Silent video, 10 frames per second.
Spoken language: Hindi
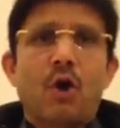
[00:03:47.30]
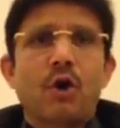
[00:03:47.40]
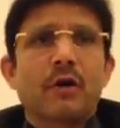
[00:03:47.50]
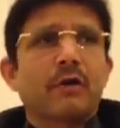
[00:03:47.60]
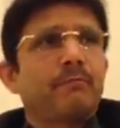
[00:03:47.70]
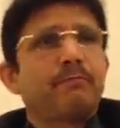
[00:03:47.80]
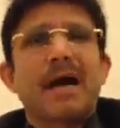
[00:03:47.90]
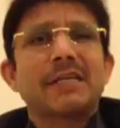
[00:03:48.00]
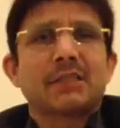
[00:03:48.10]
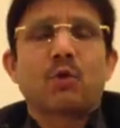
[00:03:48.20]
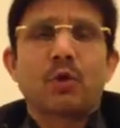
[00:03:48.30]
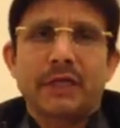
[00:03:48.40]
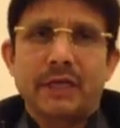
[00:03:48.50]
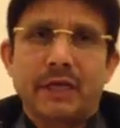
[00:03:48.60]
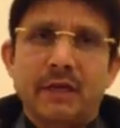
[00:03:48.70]
और 22 करोड़
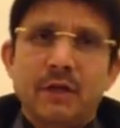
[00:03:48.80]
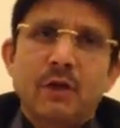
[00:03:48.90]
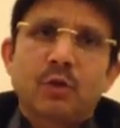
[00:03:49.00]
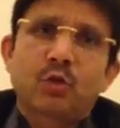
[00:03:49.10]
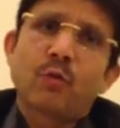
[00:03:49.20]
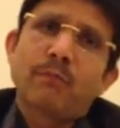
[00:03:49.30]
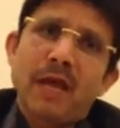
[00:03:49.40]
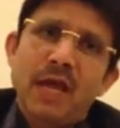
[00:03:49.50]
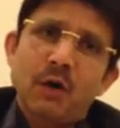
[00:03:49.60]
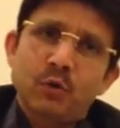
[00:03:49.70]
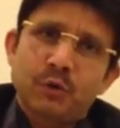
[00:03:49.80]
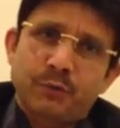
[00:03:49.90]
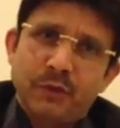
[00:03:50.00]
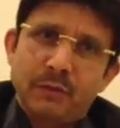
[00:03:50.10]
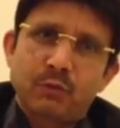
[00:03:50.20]
किए हैं तो मैं
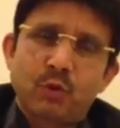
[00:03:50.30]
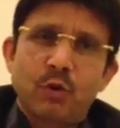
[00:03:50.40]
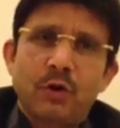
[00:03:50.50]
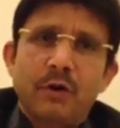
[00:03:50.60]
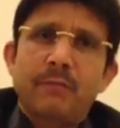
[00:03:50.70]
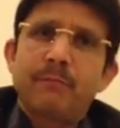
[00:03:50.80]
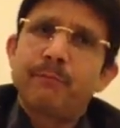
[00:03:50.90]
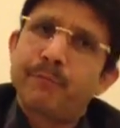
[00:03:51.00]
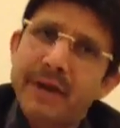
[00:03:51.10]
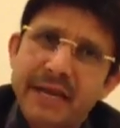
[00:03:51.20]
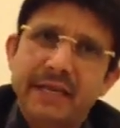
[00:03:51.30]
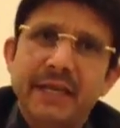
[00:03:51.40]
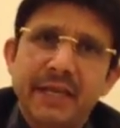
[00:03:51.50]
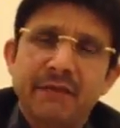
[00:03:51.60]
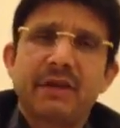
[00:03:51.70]
उस फिल्म को ब्रेक
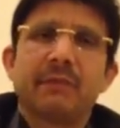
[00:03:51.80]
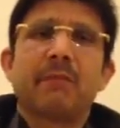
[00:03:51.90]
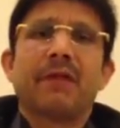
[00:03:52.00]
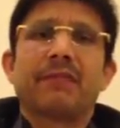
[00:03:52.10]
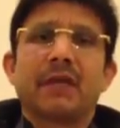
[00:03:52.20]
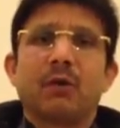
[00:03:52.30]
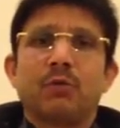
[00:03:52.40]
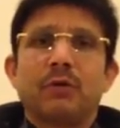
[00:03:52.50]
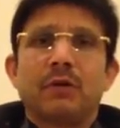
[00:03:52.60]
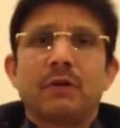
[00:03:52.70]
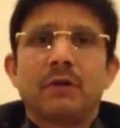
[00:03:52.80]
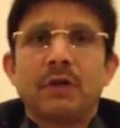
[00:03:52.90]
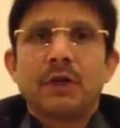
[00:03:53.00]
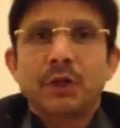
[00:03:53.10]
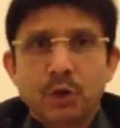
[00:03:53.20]
इवेन मानता हूं
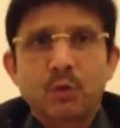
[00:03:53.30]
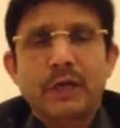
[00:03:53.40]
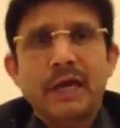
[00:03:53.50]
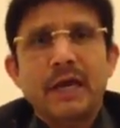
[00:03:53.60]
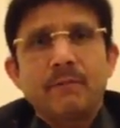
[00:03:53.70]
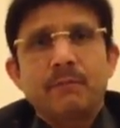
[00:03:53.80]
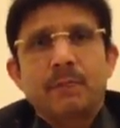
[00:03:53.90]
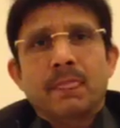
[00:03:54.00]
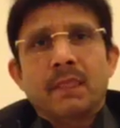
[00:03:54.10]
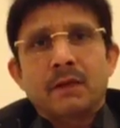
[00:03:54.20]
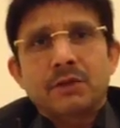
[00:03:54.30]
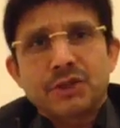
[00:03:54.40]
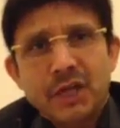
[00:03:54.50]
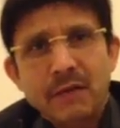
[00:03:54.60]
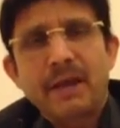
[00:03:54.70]
क्योंकि
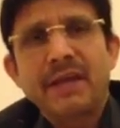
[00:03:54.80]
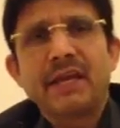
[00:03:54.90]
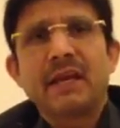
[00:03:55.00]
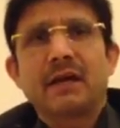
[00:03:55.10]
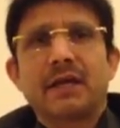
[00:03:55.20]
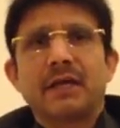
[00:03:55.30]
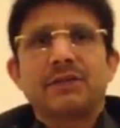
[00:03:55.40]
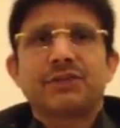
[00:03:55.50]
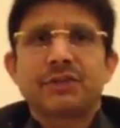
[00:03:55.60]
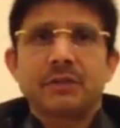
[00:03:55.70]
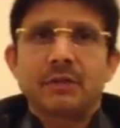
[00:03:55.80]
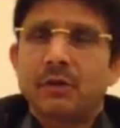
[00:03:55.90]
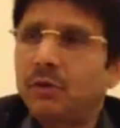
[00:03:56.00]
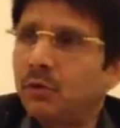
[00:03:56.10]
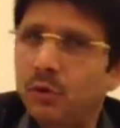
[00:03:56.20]
छह महीने लगे
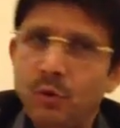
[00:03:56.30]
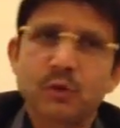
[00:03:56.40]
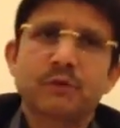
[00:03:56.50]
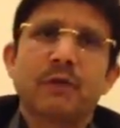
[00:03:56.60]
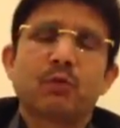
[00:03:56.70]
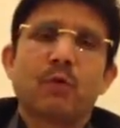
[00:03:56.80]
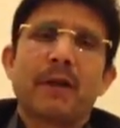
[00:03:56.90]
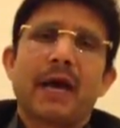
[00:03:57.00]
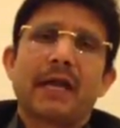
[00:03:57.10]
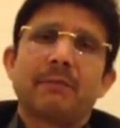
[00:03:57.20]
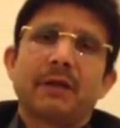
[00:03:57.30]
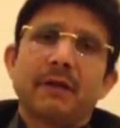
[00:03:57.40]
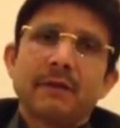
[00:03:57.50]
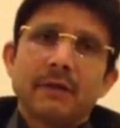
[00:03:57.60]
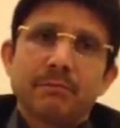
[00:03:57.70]
उस फिल्म को बनाने में
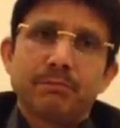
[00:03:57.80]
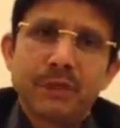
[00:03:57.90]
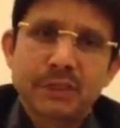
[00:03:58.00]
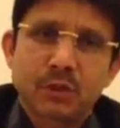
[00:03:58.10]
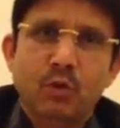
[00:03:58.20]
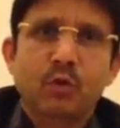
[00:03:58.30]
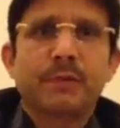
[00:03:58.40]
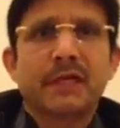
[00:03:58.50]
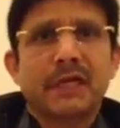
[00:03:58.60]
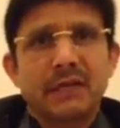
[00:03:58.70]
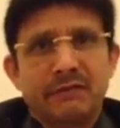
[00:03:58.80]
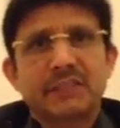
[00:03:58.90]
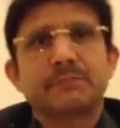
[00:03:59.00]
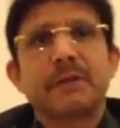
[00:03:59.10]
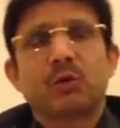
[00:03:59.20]
20 करोड़ रुपए का
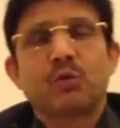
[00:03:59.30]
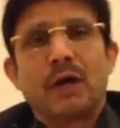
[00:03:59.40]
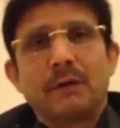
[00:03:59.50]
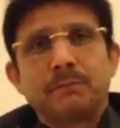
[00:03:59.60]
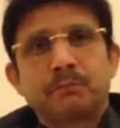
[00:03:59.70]
इन्वेस्टमेंट हुआ